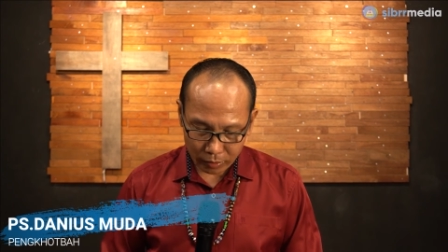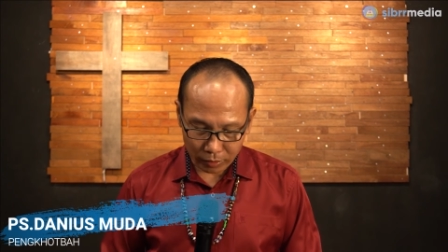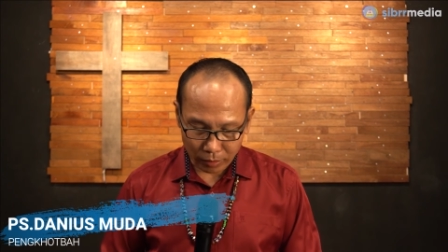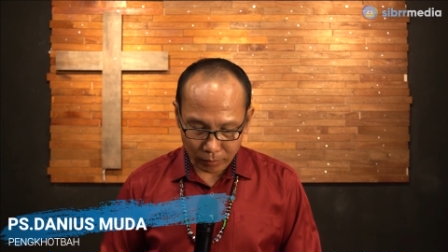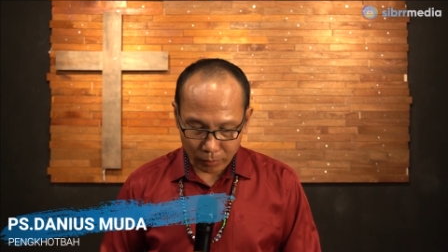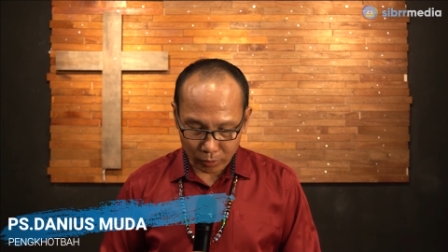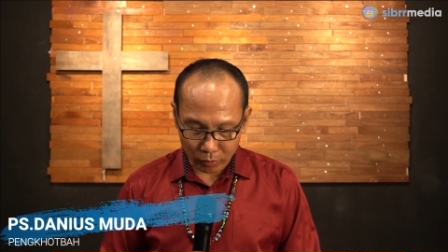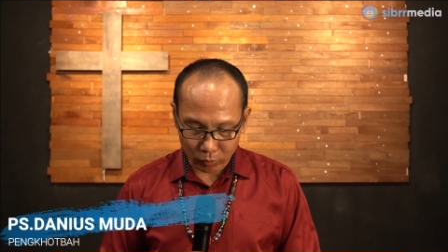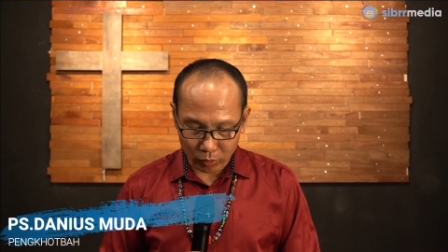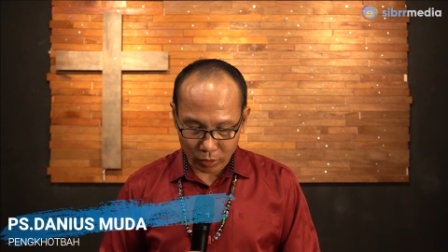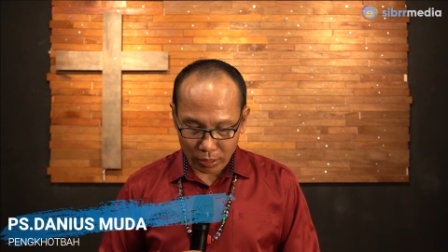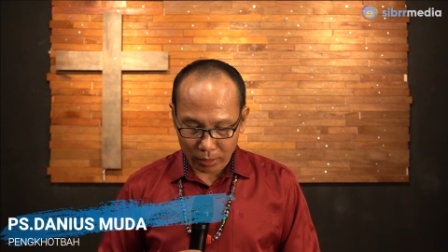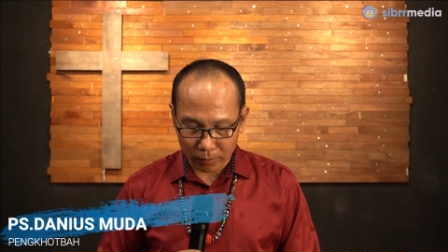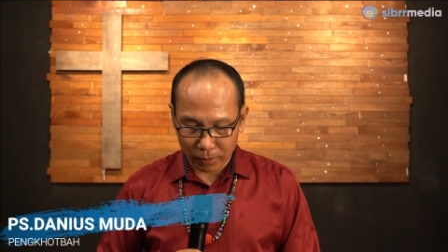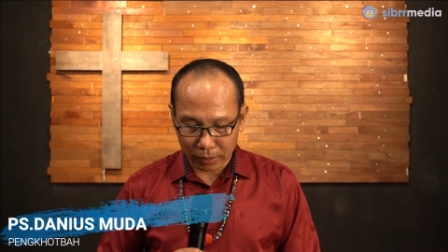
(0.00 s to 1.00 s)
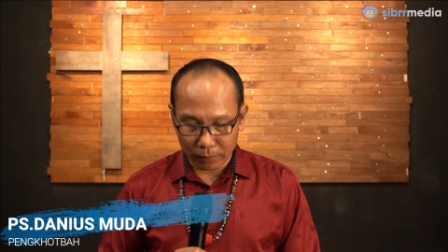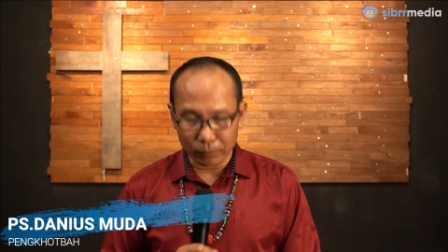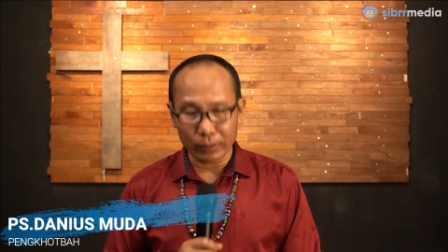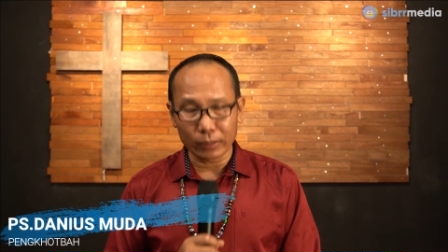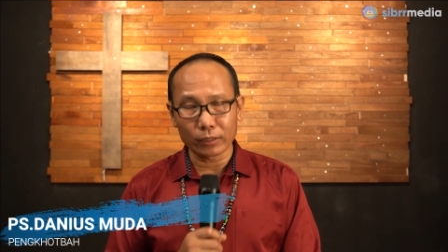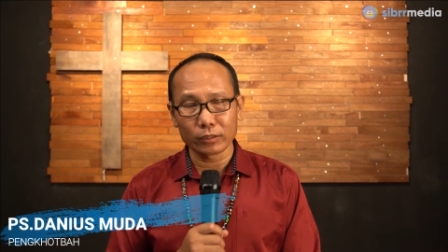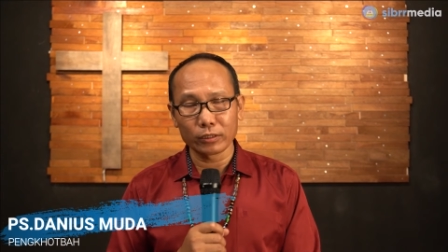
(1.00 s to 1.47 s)
kita berdoa bagi
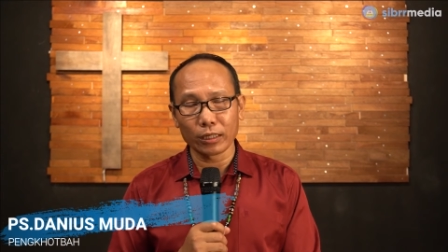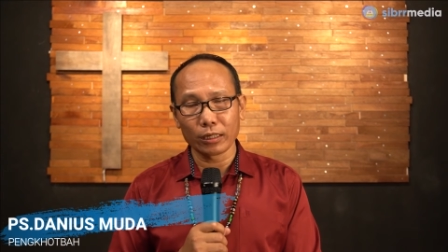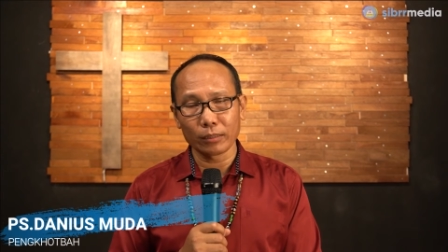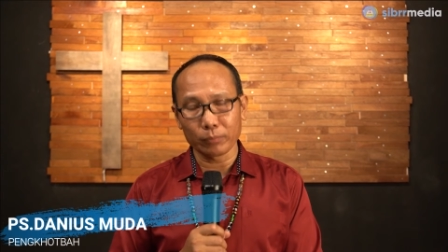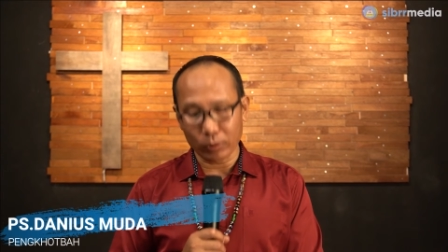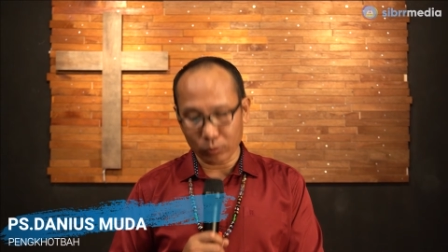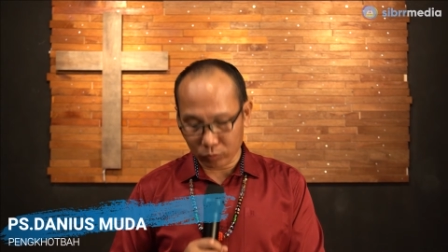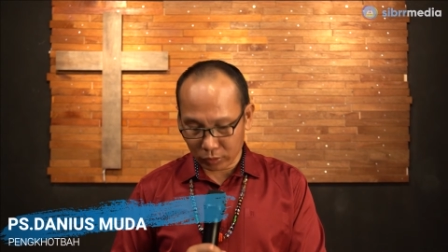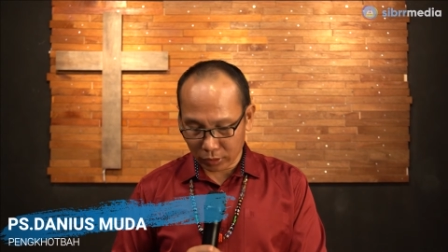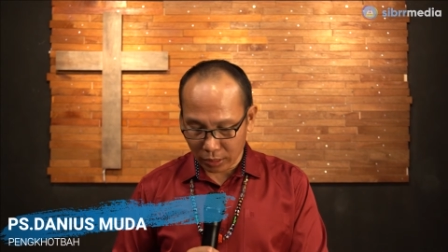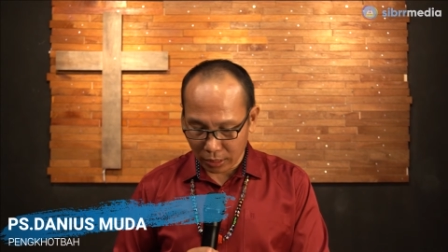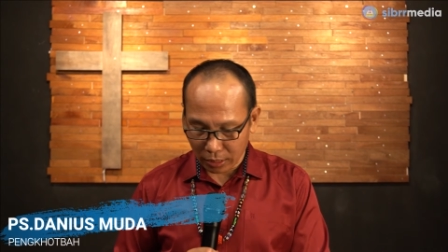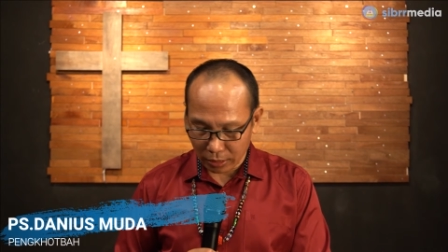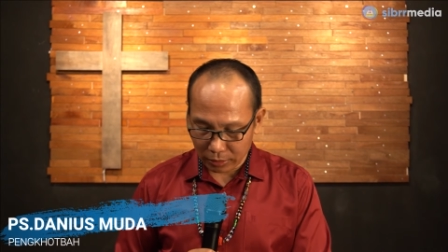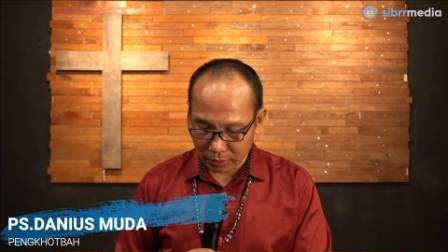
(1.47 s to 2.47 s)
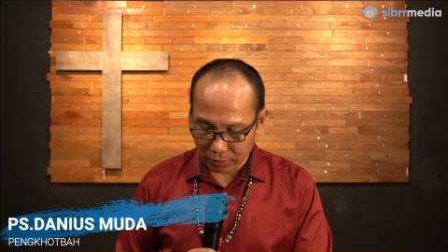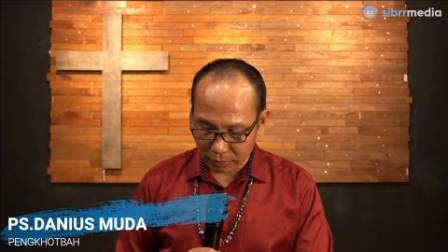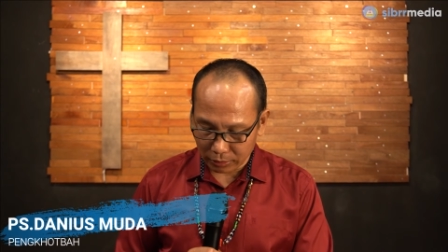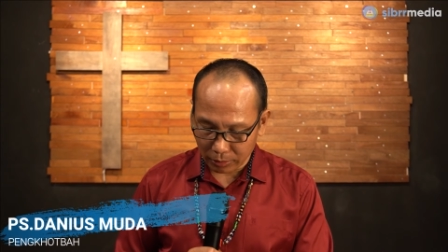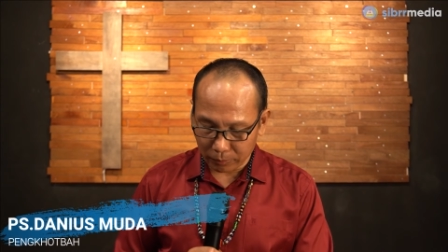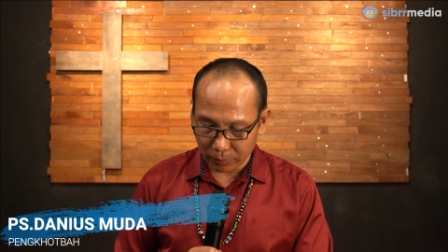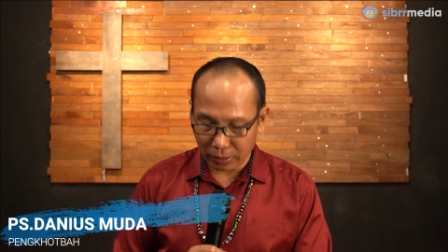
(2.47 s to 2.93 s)
pekerjaan perusahaan
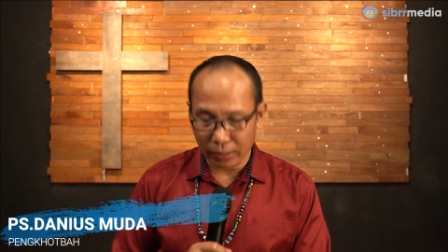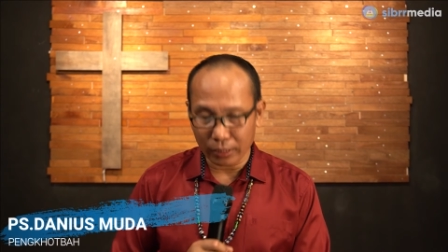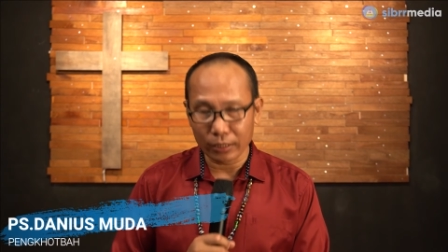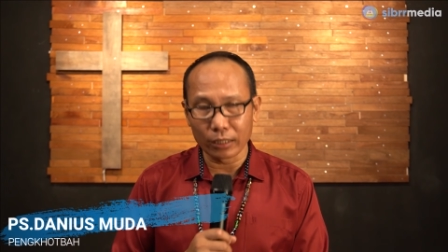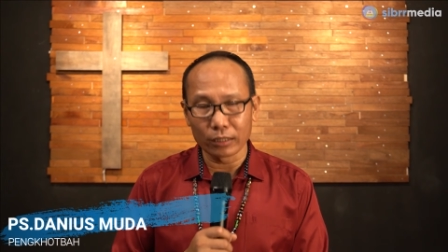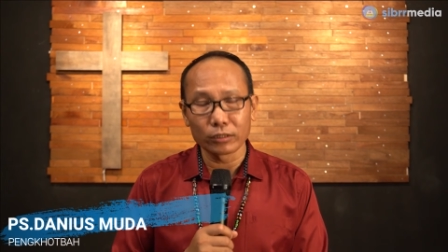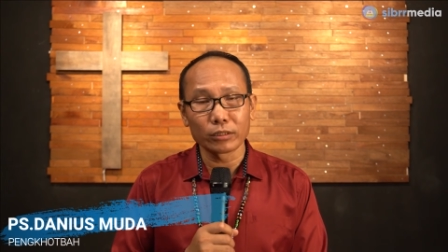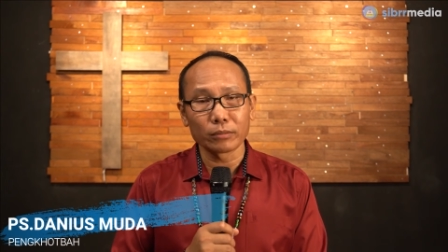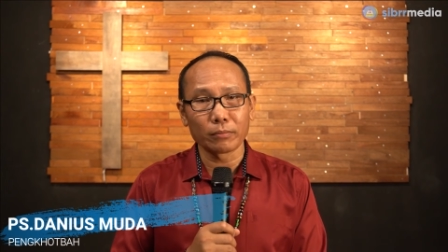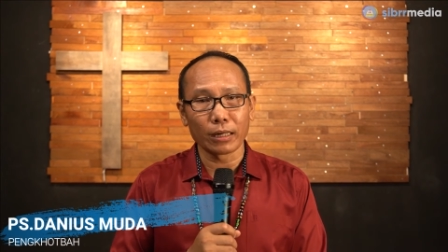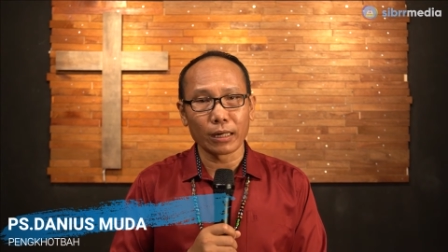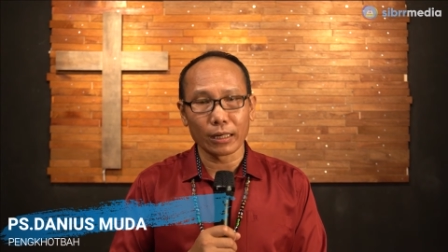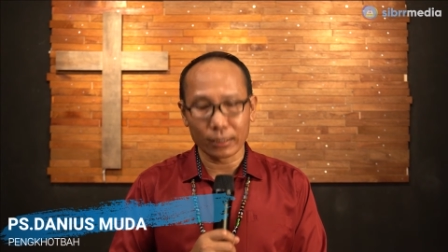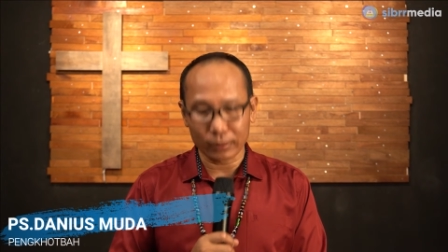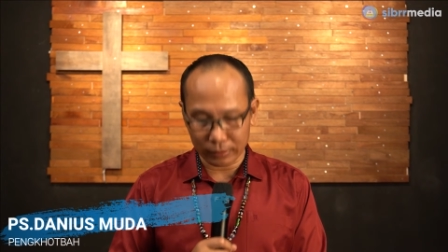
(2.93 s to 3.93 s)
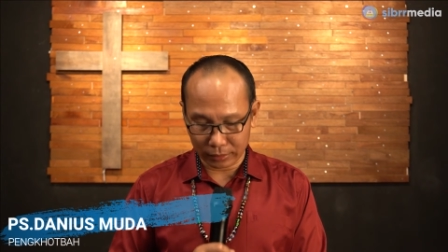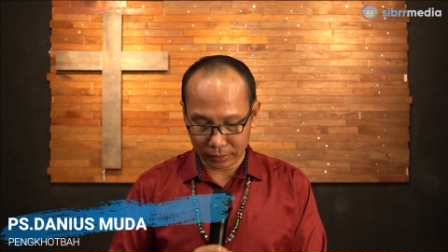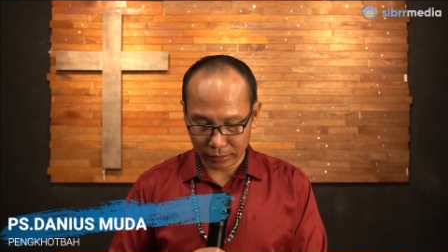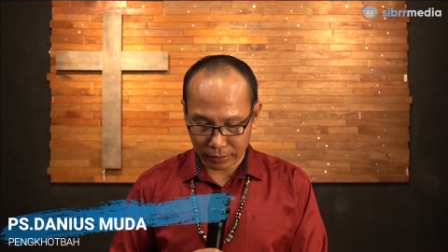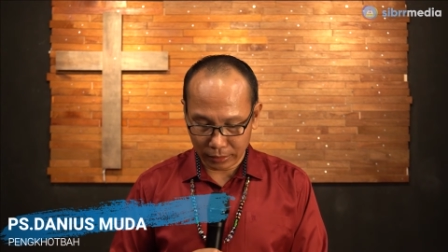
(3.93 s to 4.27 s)
serta peniagaan jemaat.